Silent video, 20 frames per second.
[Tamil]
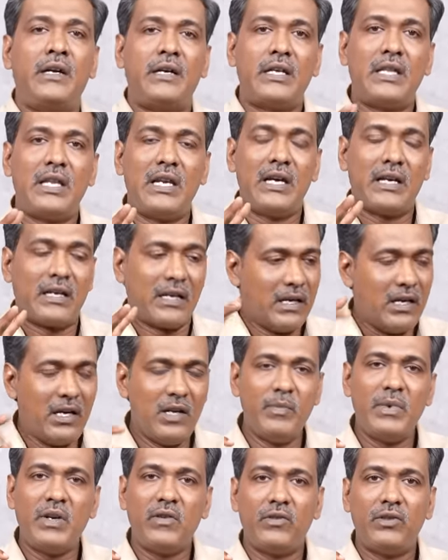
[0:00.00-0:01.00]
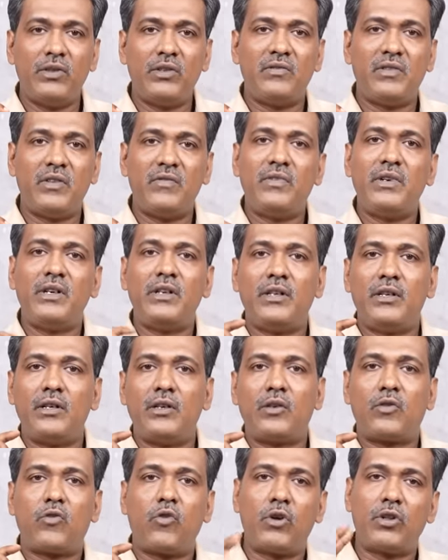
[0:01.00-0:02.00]
இதில் ரெண்டுமே வந்து வெவ்வேறு
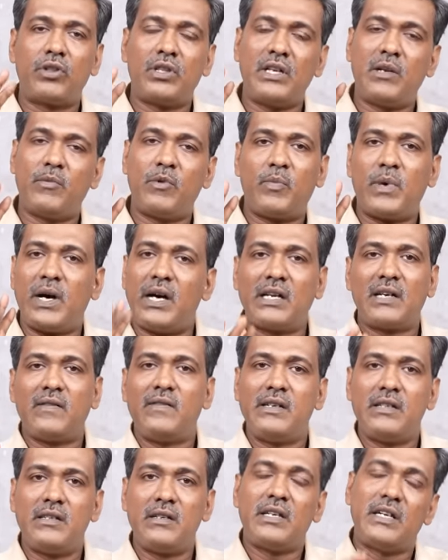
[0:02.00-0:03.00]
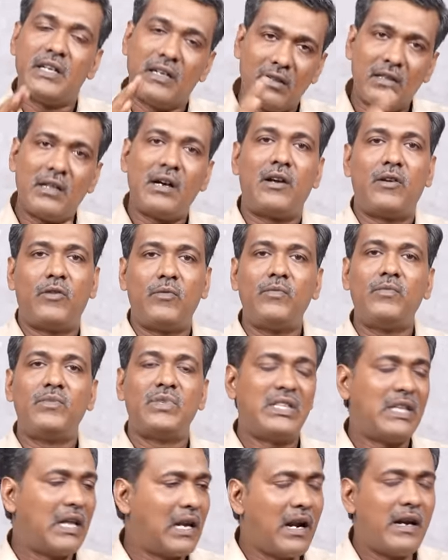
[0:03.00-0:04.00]
கோணத்தை நம்ம பார்க்க வேண்டியது இருக்குது இருந்தாலும்
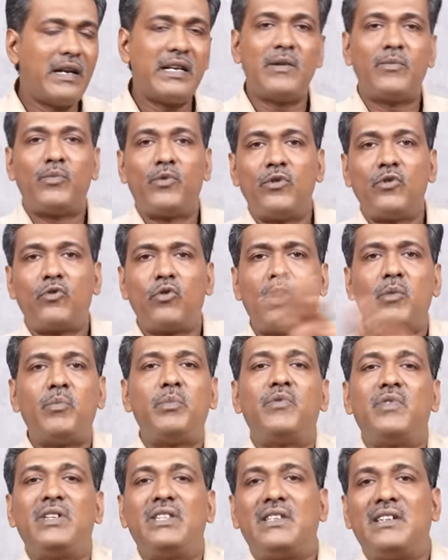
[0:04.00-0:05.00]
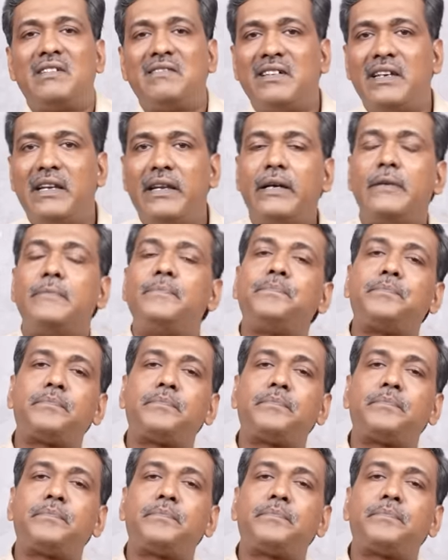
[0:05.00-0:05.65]
இதெல்லாம் நீங்கள் போட்டு குழப்பவே தேவையில்லை